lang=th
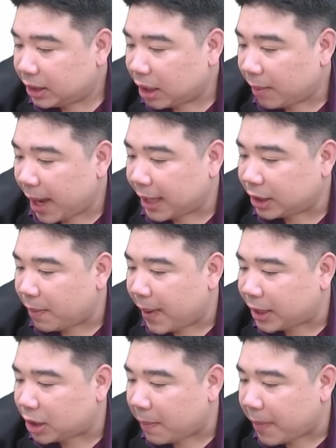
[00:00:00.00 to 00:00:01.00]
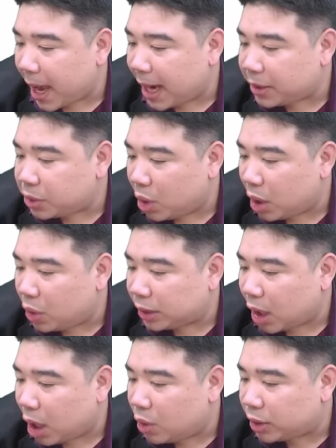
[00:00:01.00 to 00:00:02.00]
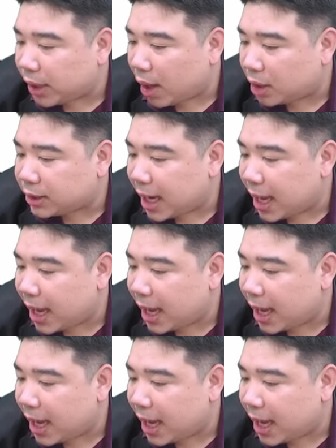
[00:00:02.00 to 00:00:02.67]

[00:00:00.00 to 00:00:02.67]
ต่อไปต่อไปต่อไป ทุกคนลุยต่อลุยต่อจ้า